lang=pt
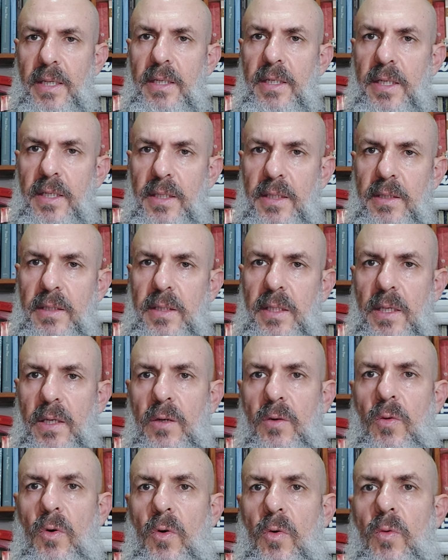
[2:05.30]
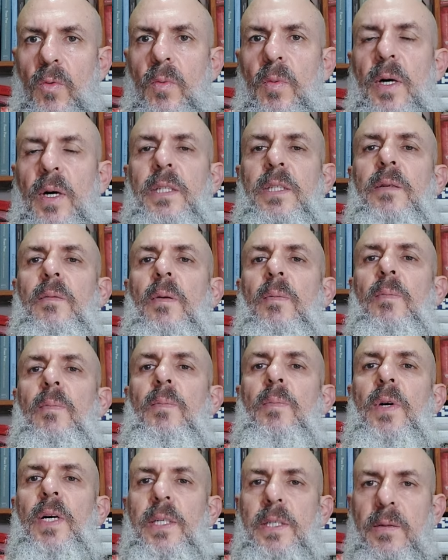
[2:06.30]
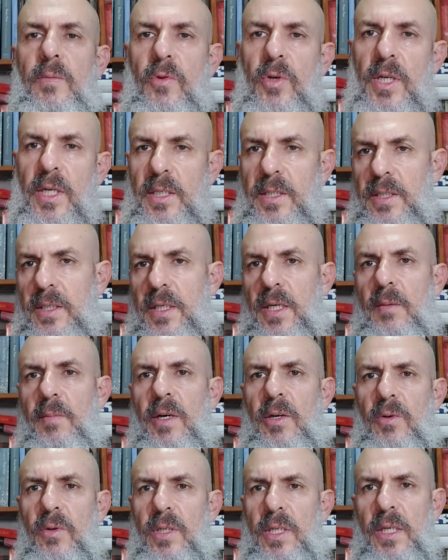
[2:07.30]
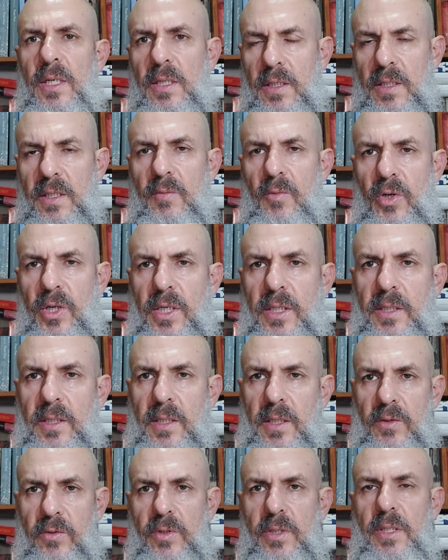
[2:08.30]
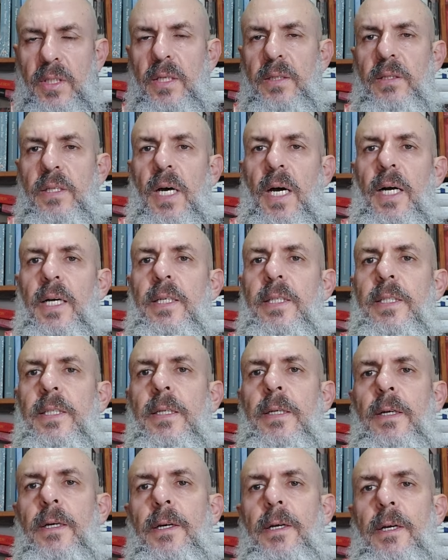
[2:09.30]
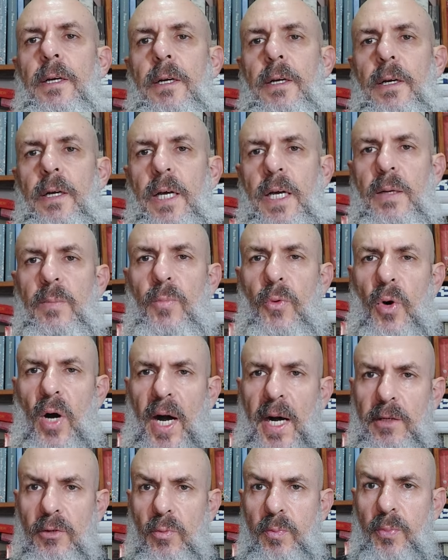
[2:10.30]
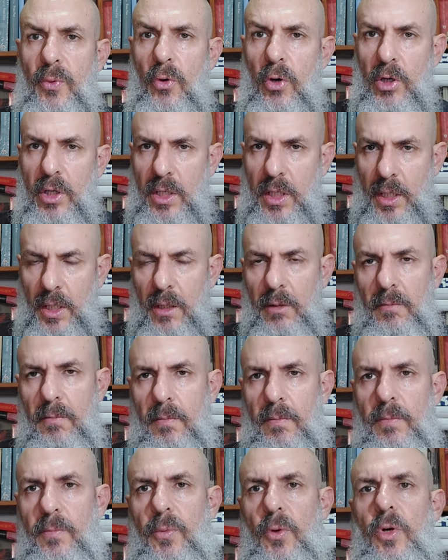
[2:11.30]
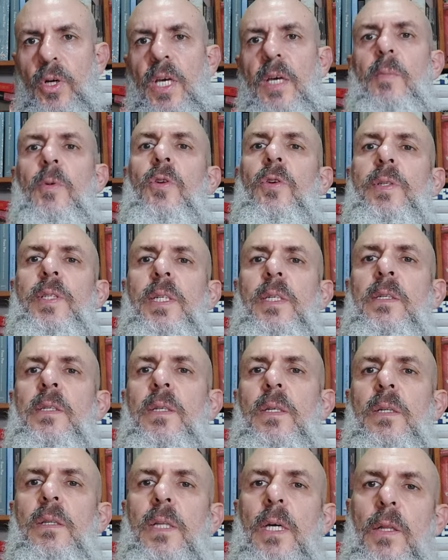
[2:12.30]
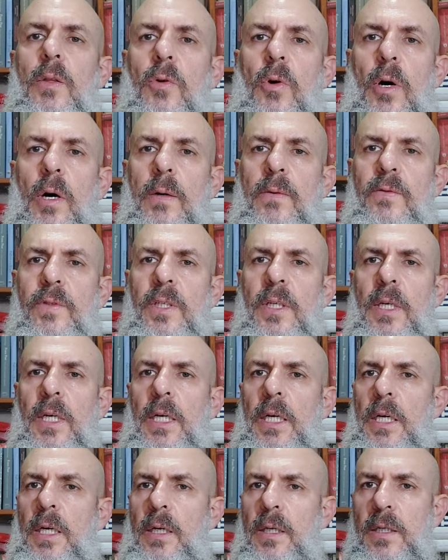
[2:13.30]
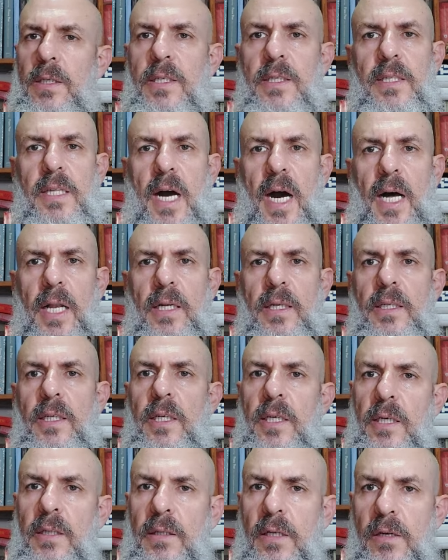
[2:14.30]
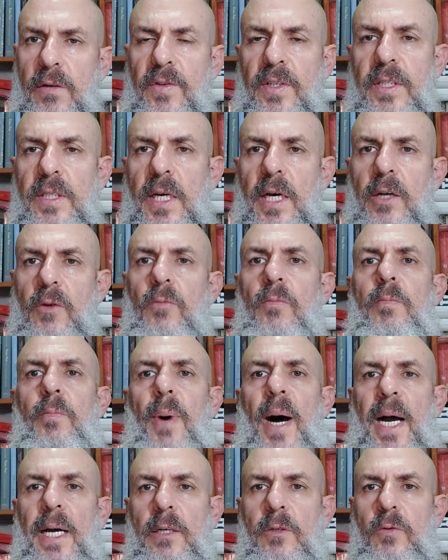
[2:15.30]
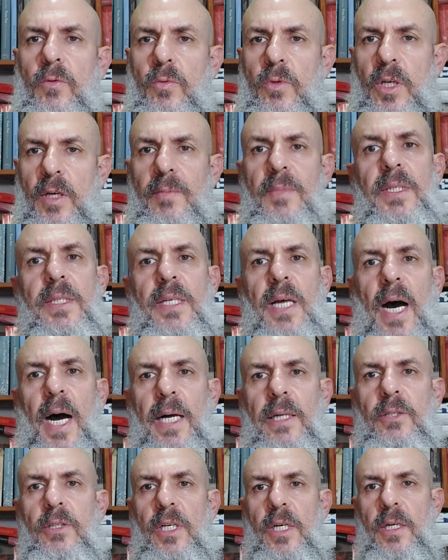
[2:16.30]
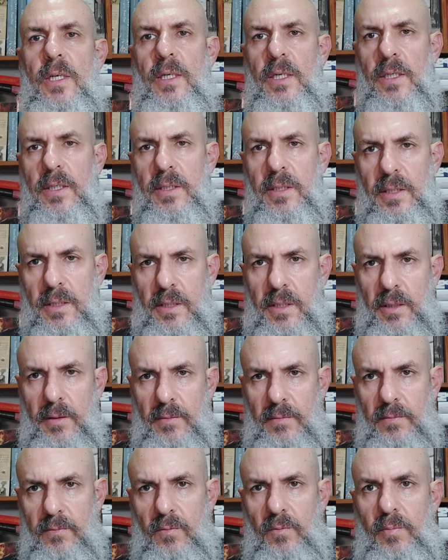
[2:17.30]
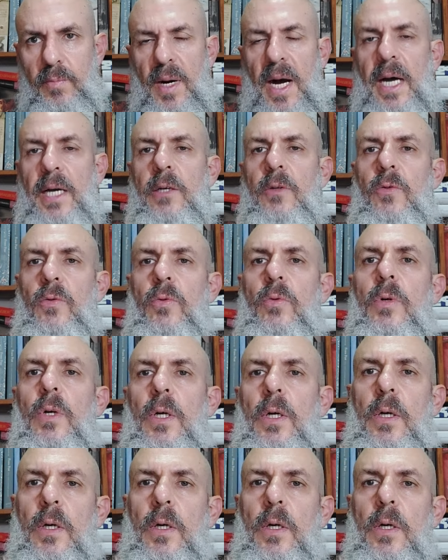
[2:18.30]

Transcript: aliança com as, as democracias, a maioria das democracias ocidentais. É empurrado por quê? Porque em 1939, Stalin e Hitler fizeram um pacto de amizade e aliança, um pacto